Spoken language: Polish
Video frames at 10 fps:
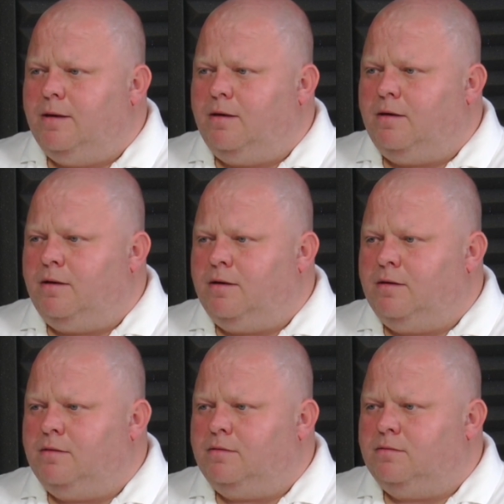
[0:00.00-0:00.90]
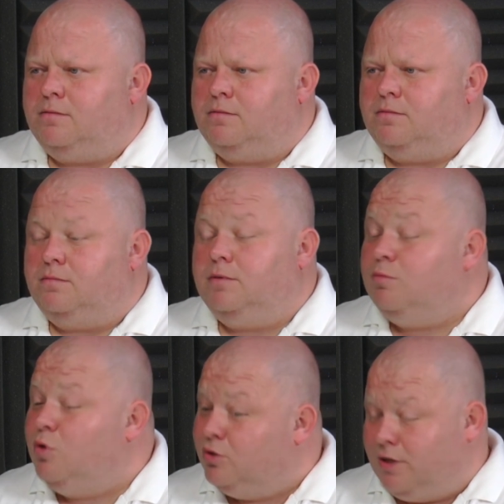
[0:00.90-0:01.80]
Yy, nie
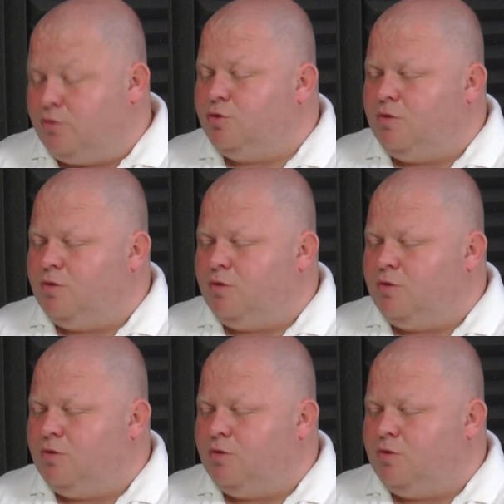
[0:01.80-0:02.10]
mógł oddechu